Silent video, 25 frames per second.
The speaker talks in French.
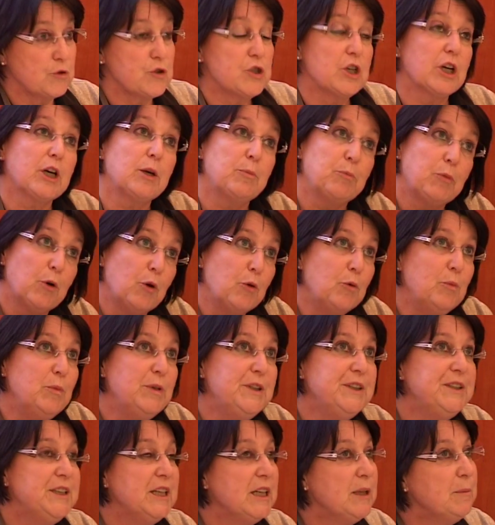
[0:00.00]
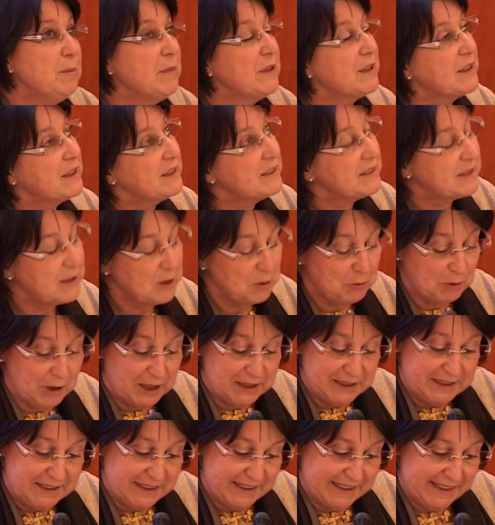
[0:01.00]
je dirais pas oublié, mais qui
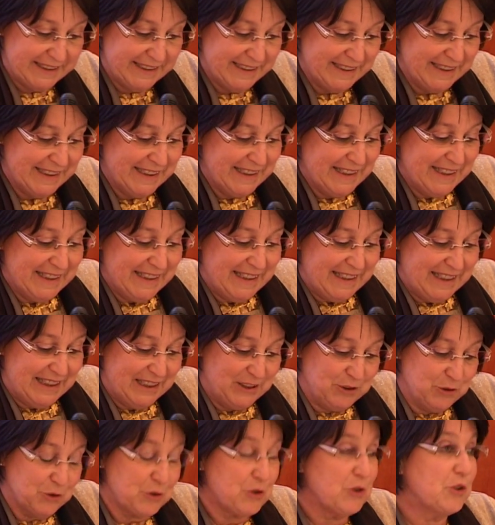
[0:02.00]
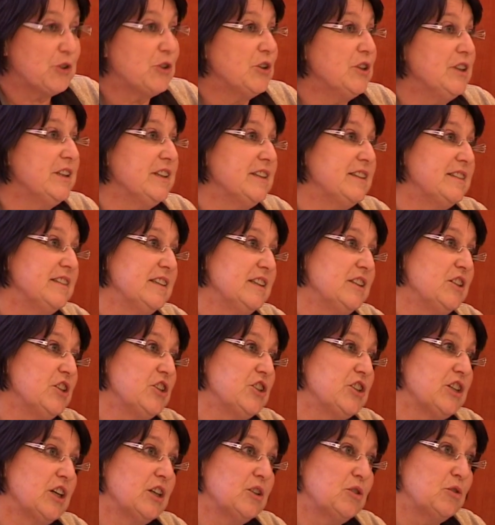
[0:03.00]
s'éloignait, et dont je connaissais
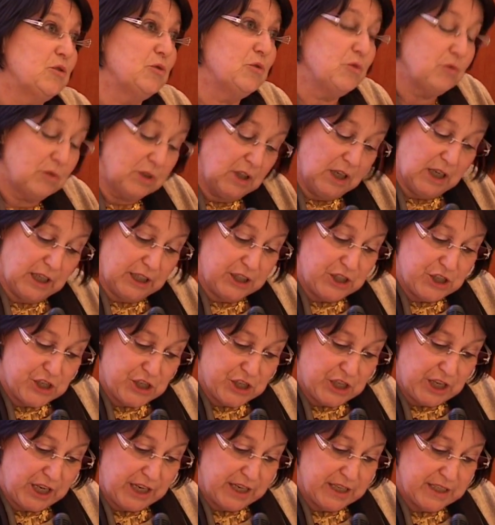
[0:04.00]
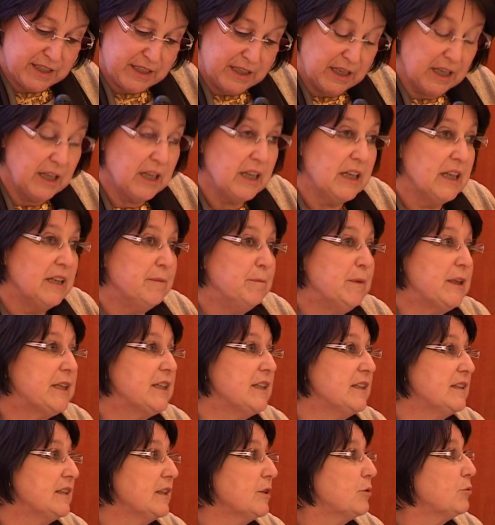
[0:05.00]
déjà toute la richesse, mais
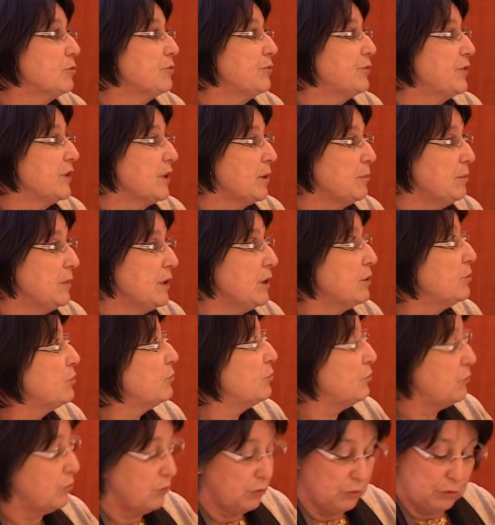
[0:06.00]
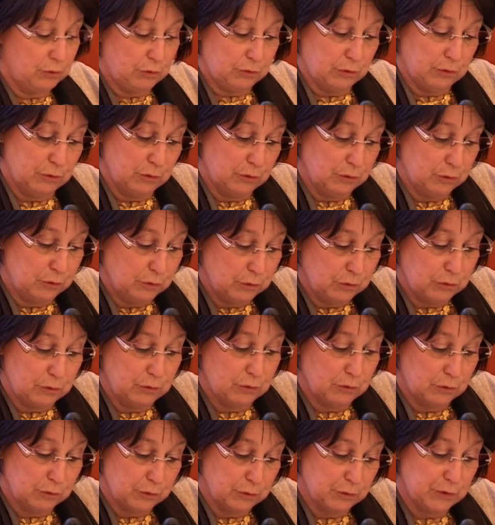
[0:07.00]
qui s'est confirmée tout au,
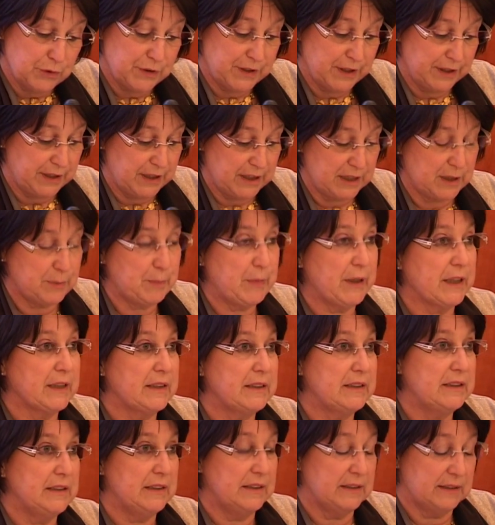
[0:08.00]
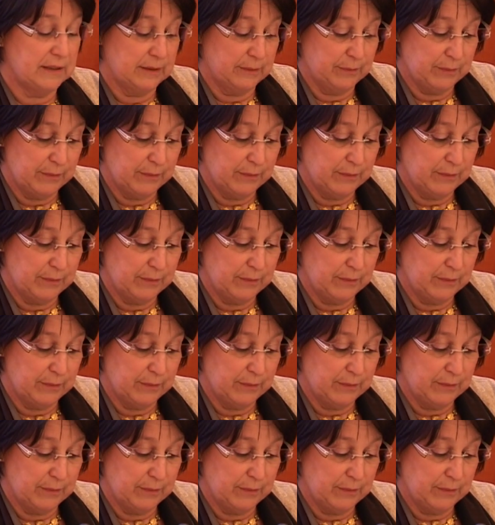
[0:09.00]
tout au long de cette expertise.